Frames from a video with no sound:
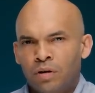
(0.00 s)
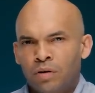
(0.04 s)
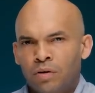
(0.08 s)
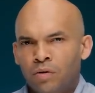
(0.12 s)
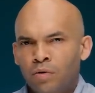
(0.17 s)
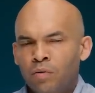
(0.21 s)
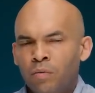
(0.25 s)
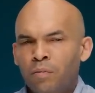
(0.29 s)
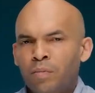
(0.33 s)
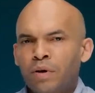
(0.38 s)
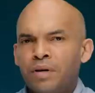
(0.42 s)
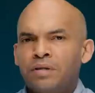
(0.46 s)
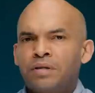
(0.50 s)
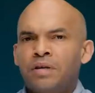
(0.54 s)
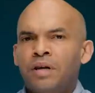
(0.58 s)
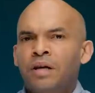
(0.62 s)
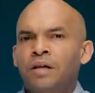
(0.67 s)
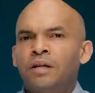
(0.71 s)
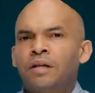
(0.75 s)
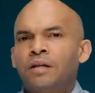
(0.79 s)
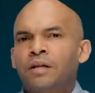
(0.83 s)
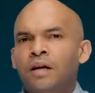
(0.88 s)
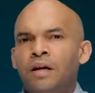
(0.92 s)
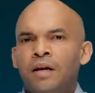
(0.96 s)
un
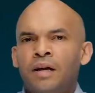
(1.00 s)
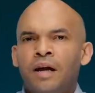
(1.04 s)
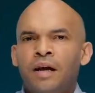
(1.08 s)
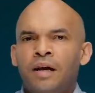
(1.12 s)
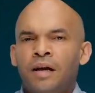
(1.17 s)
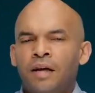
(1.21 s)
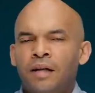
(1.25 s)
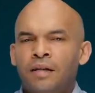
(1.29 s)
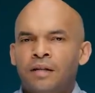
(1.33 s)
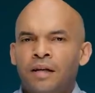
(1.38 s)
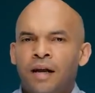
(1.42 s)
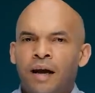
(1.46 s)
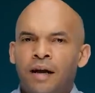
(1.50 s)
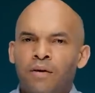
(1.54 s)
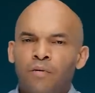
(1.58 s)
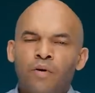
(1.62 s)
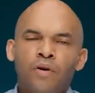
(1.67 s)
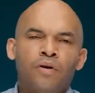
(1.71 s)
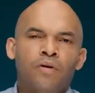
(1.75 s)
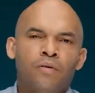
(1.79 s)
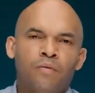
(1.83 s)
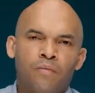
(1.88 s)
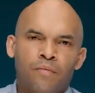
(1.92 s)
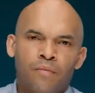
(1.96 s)
presidente tenía que estar,
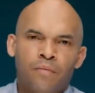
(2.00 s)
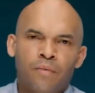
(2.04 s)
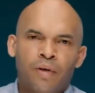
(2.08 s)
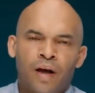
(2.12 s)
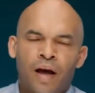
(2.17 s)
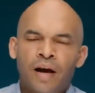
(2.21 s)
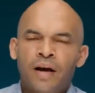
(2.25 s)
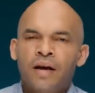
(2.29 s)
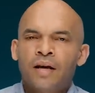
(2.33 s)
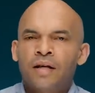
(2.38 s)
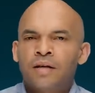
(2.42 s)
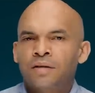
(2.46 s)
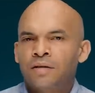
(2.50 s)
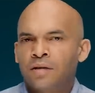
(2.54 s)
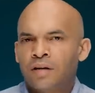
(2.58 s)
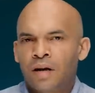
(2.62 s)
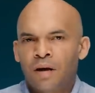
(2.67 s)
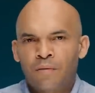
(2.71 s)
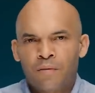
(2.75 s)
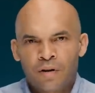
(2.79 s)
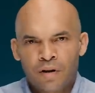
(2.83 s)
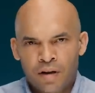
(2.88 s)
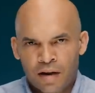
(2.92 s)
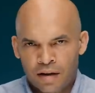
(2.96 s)
bueno, hay que decir
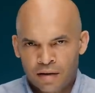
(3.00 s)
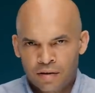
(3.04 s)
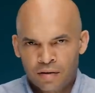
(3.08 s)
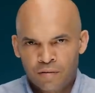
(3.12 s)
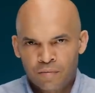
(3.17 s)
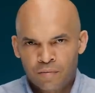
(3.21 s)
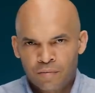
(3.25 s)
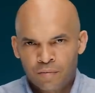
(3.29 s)
la verdad.